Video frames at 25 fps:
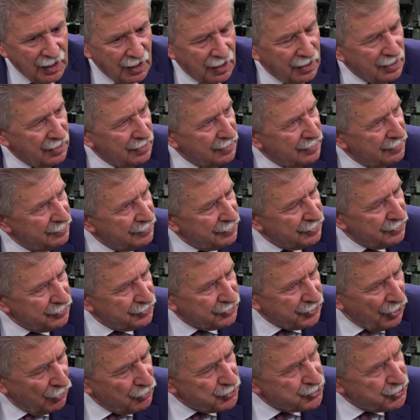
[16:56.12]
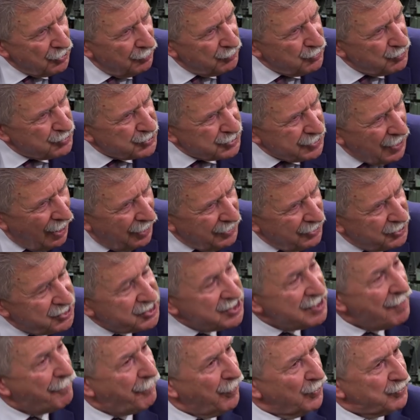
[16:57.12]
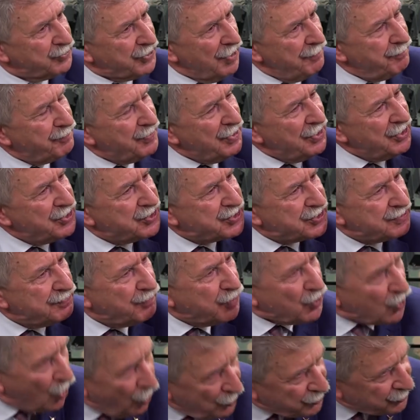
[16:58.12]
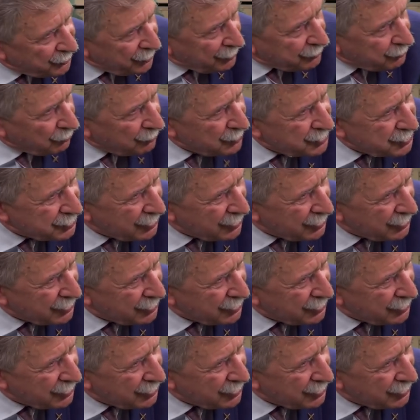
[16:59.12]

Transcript: e, e, tego, co robił Stalin. Nie potępili zbrodni, który